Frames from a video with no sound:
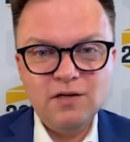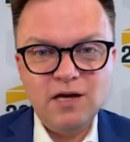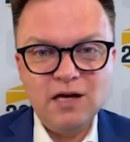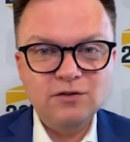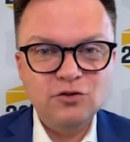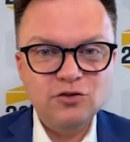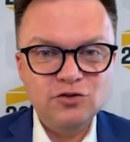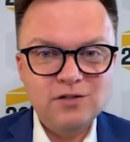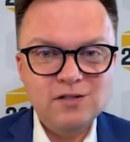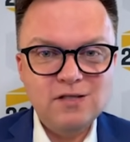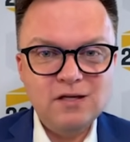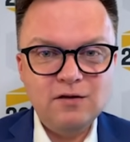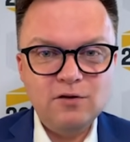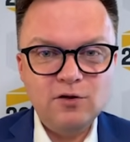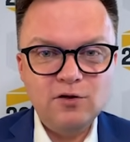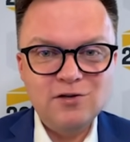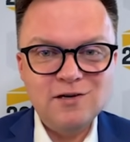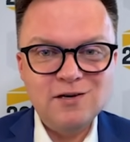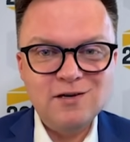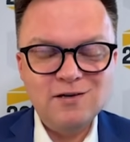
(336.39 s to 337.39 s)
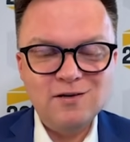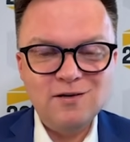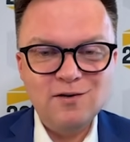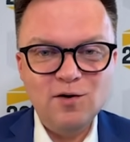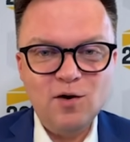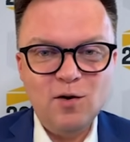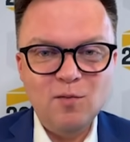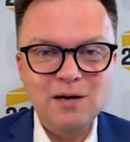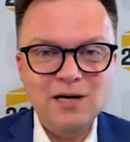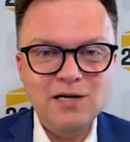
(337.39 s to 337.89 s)
Jak ktoś chce, to niech
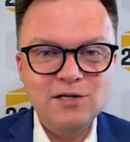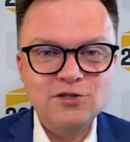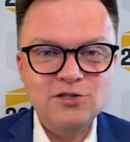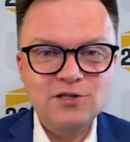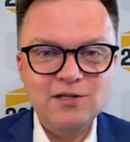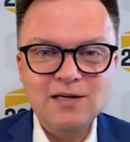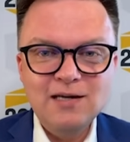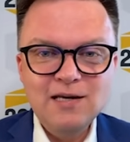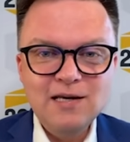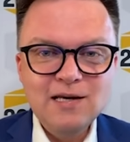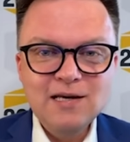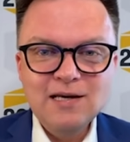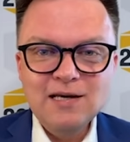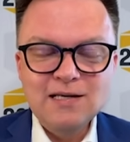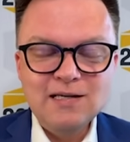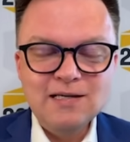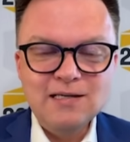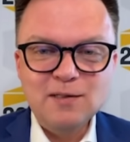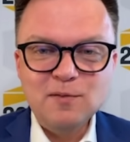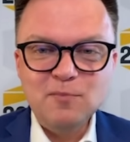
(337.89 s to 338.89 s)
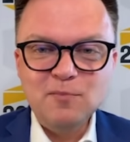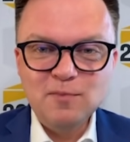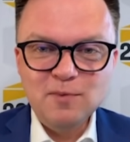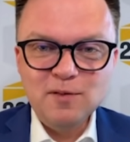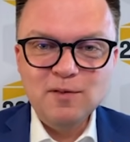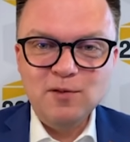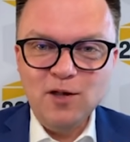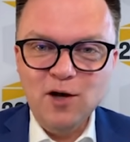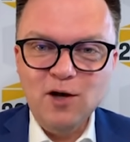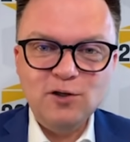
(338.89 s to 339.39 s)
obejrzy.
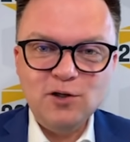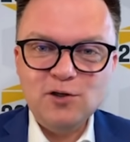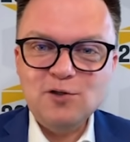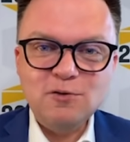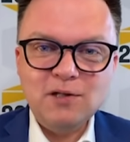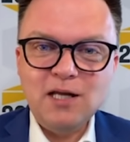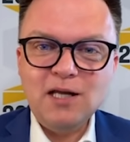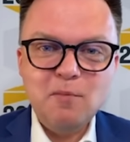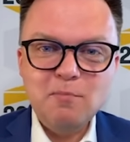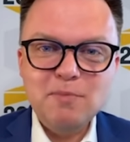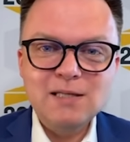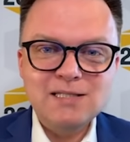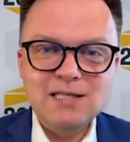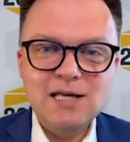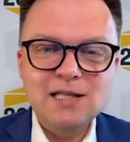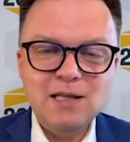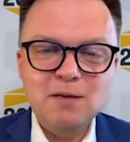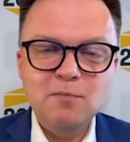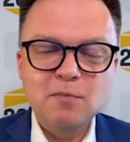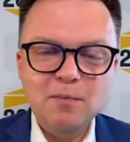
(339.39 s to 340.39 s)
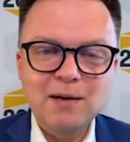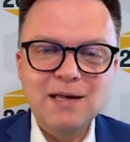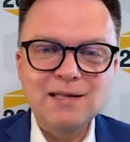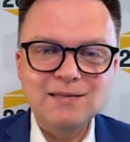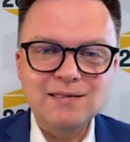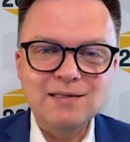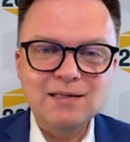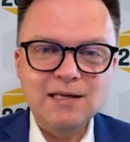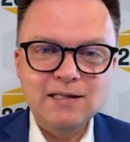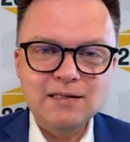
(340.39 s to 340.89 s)
No, to są takie bezcenne
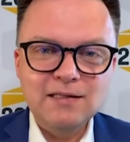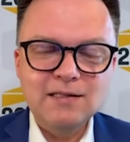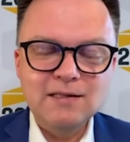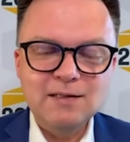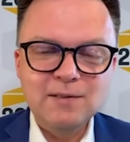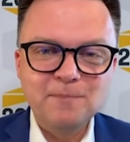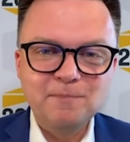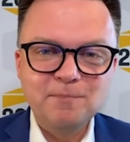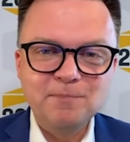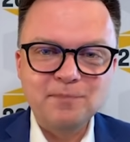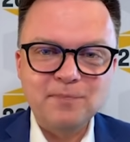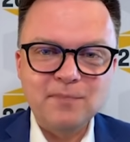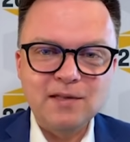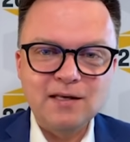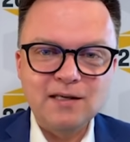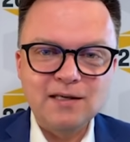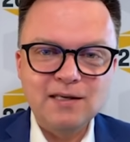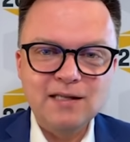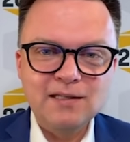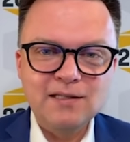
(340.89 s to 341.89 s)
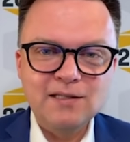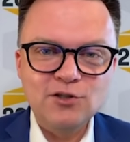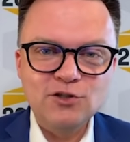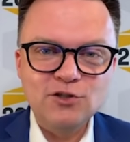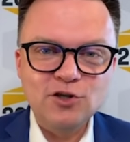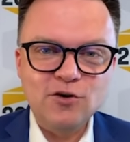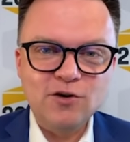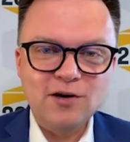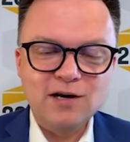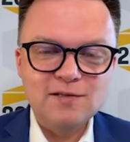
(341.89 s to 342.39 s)
momenty, kiedy, mm,
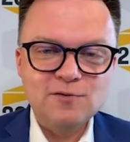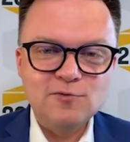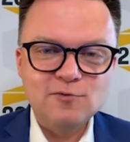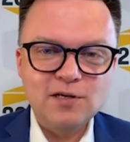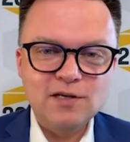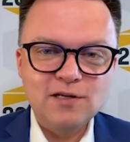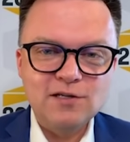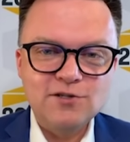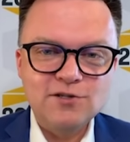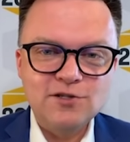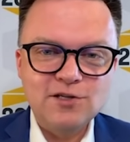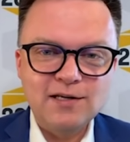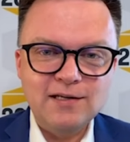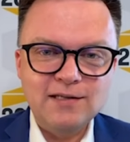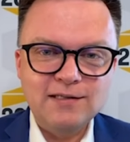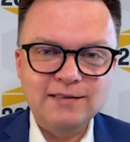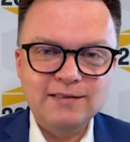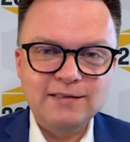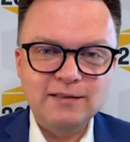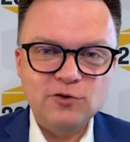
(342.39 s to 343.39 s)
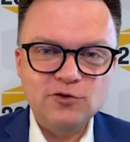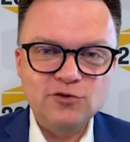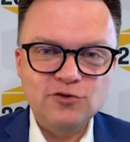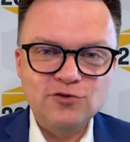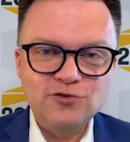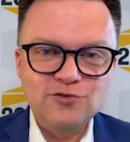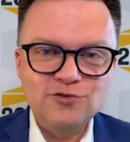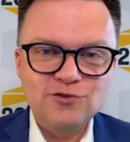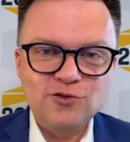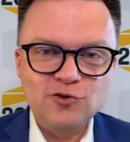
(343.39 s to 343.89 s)
kiedy się okazuje, że
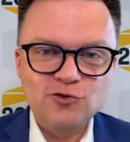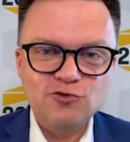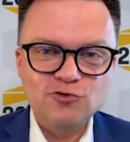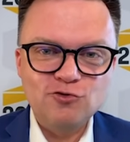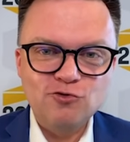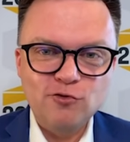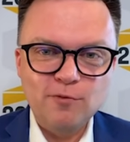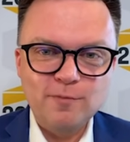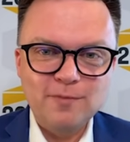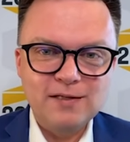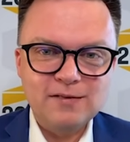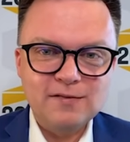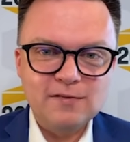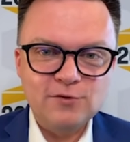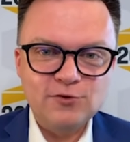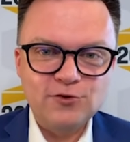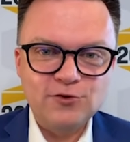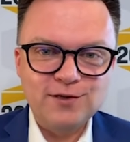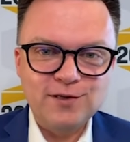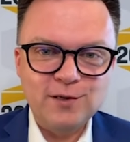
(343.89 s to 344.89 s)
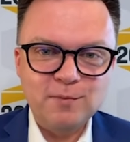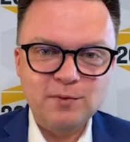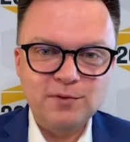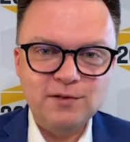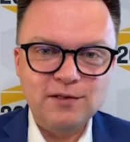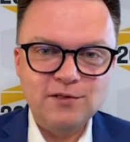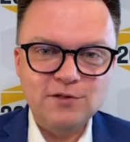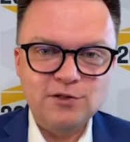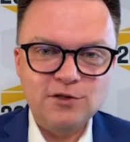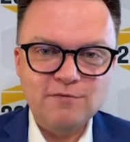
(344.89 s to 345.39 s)
ktoś coś umie, co się nie
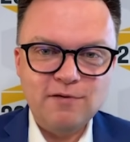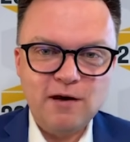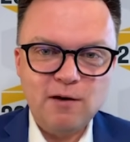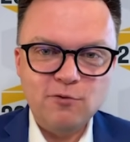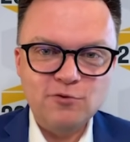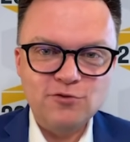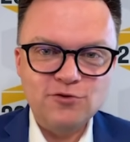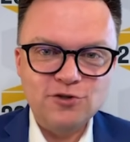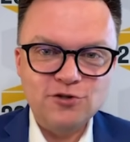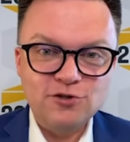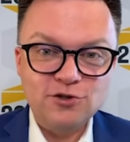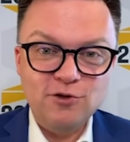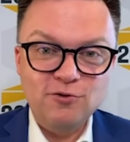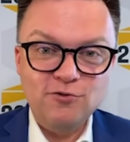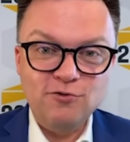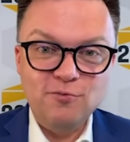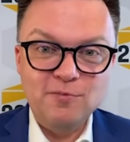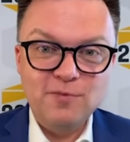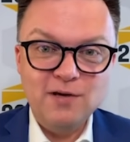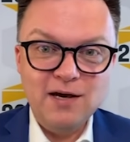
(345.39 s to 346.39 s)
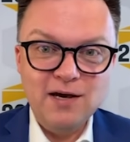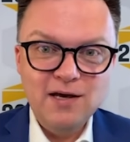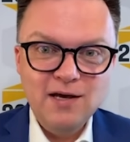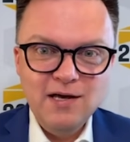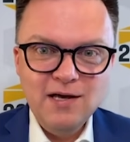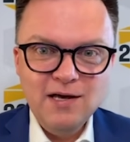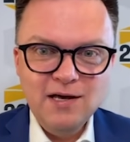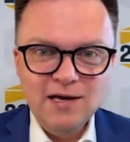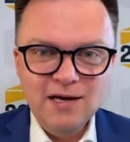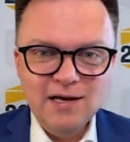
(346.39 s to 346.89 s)
podejrzewało, że się umie.
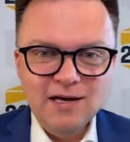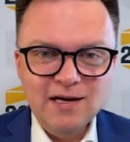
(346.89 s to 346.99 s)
